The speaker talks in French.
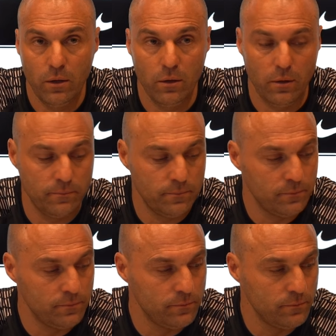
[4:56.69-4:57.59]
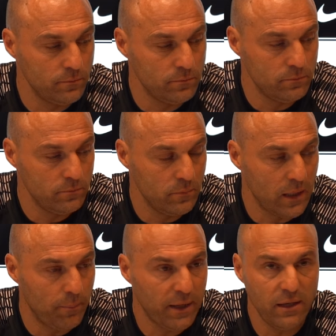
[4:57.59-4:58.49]
Euh, mais
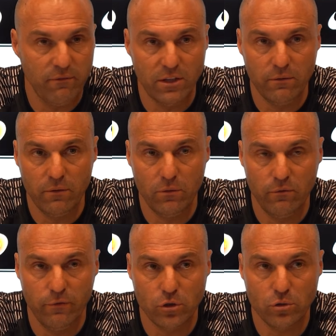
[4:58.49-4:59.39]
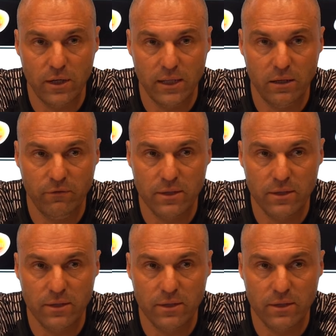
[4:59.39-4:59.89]
après, il y avait une, force collective